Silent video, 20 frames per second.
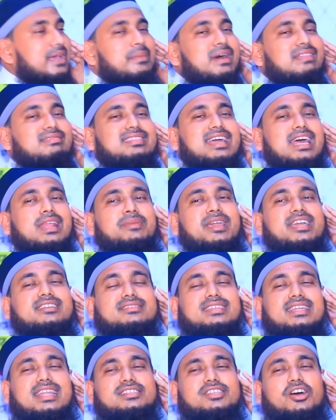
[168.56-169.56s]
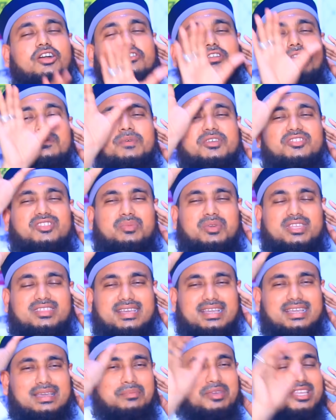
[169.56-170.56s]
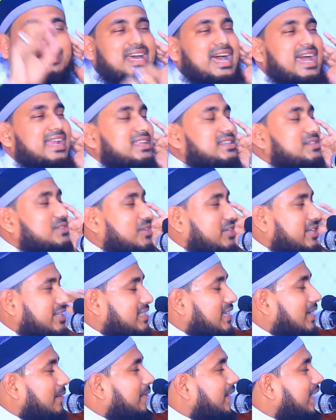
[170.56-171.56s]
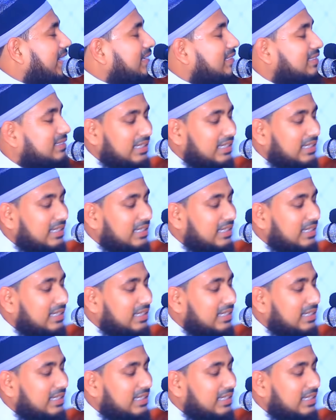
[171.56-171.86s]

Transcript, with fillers: ইমানদার ব্যক্তিরা যখন পৃথিবী থেকে বিদায় নিয়ে চলে যাবে